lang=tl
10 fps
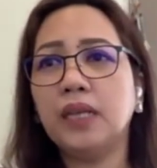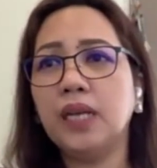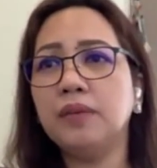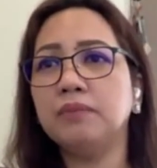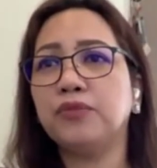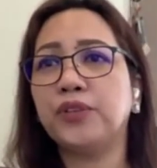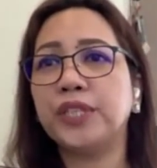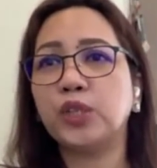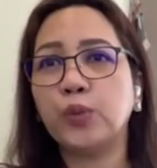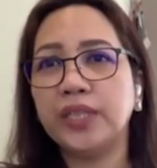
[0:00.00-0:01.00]
um,
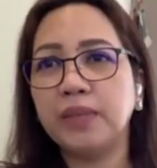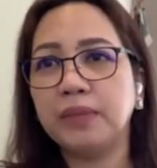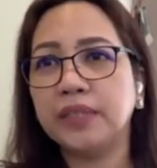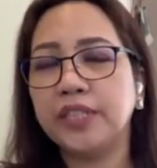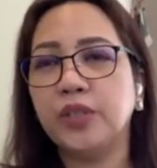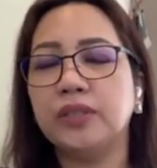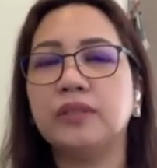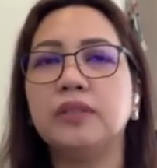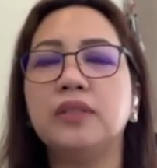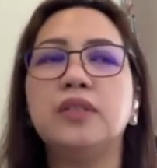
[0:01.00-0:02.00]
virtual naman ngayon.
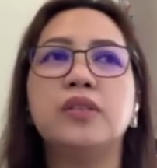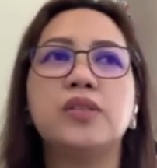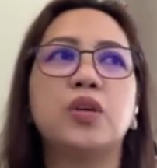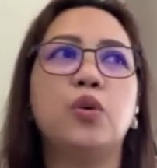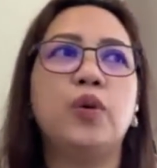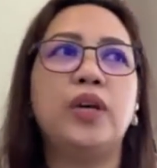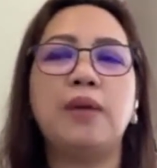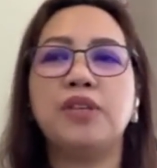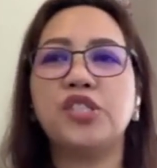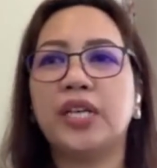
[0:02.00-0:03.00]
So
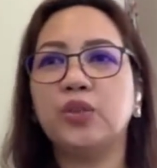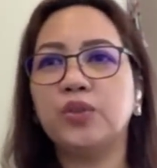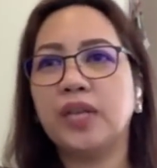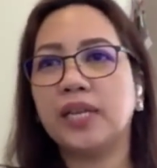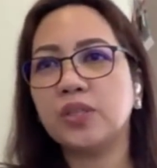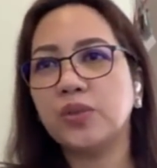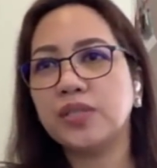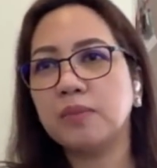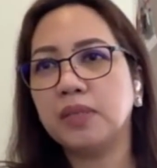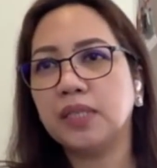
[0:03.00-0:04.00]
wala masyadong gastos
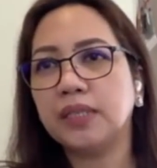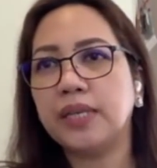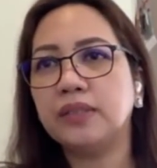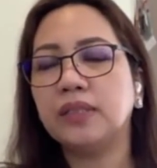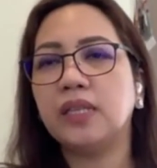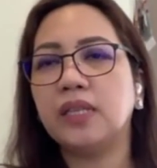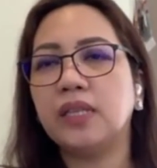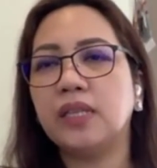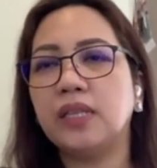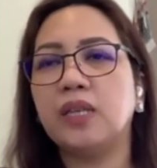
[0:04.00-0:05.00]
sa mga
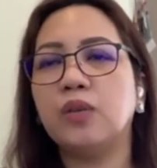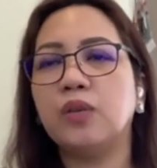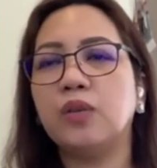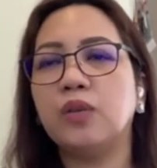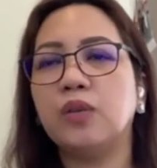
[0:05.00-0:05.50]
catering.